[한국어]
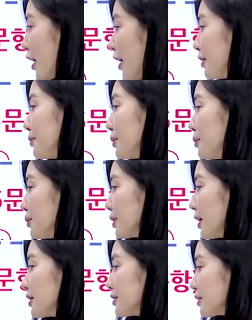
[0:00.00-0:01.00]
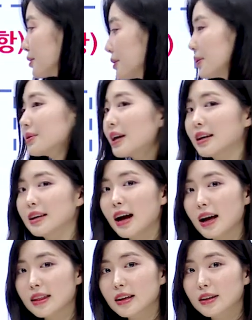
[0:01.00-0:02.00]
아니면 뭐 예를 들어 No, not
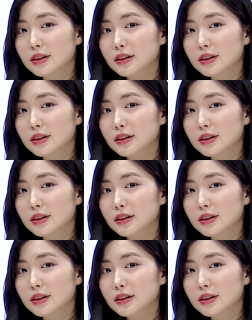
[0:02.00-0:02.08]
yet.